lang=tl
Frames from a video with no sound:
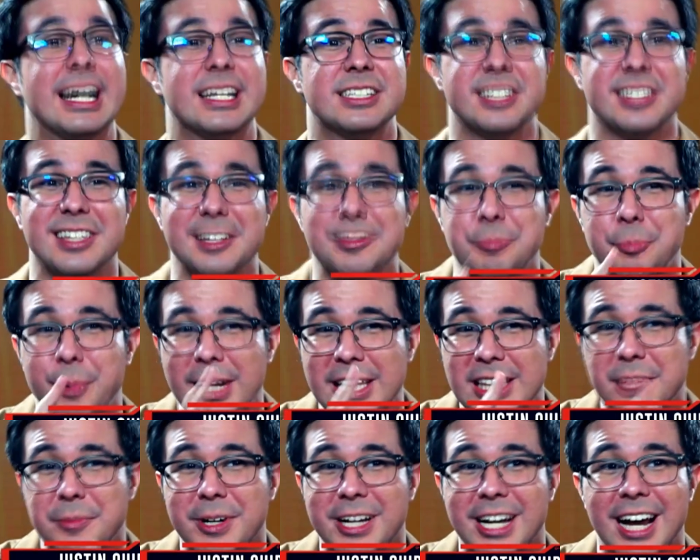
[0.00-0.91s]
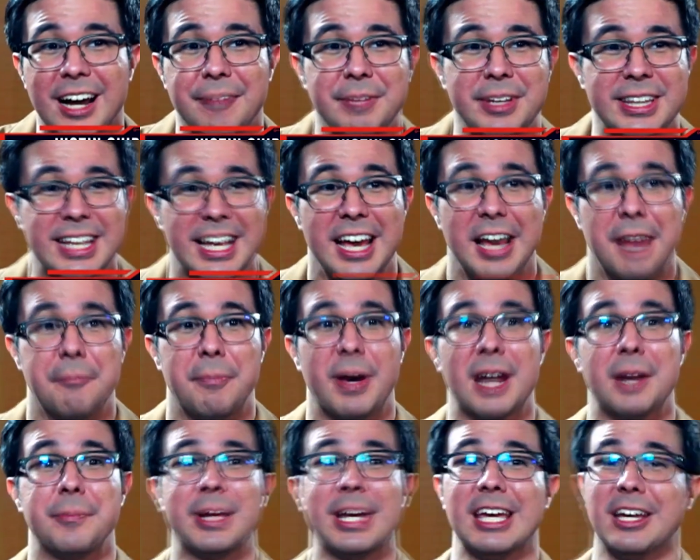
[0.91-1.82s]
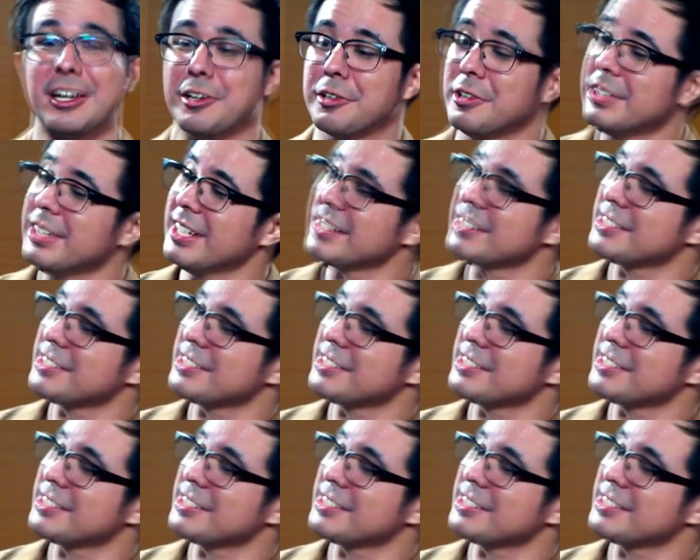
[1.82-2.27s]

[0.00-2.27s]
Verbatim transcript: gadget na pwede magamit para maging good